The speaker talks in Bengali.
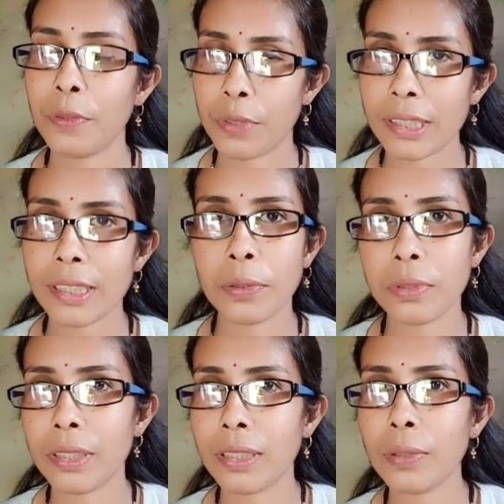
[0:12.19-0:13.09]
হয়েছে দু
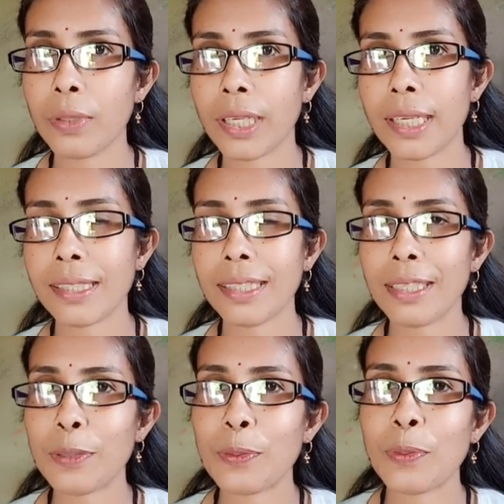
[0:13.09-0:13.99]
তিন দিন হয়ে গেছে
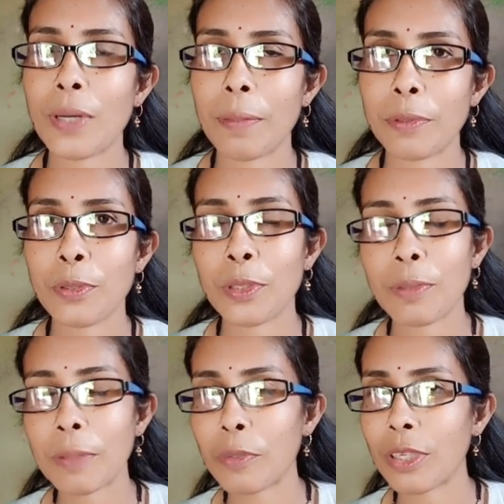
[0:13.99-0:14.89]
কিন্তু আমি
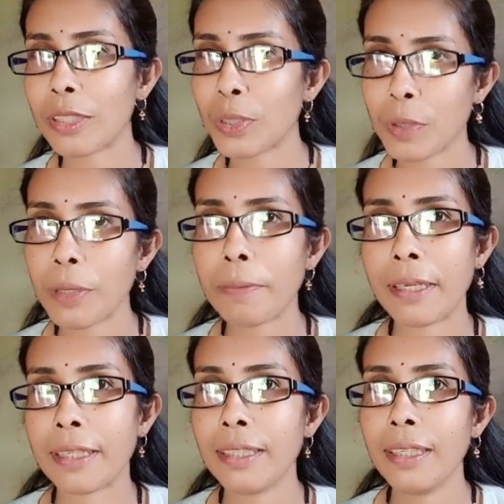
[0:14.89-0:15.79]
ধন্যবাদ বলার সময়
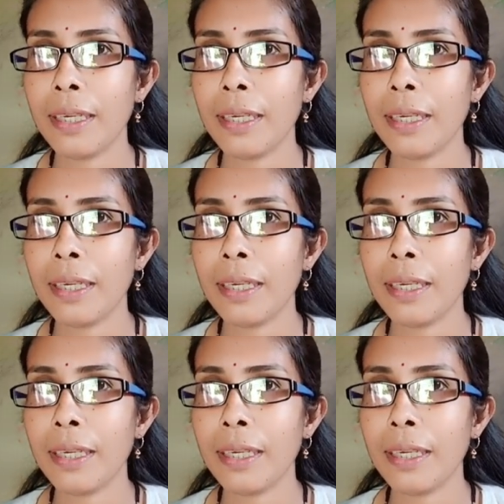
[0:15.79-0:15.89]
পাইনি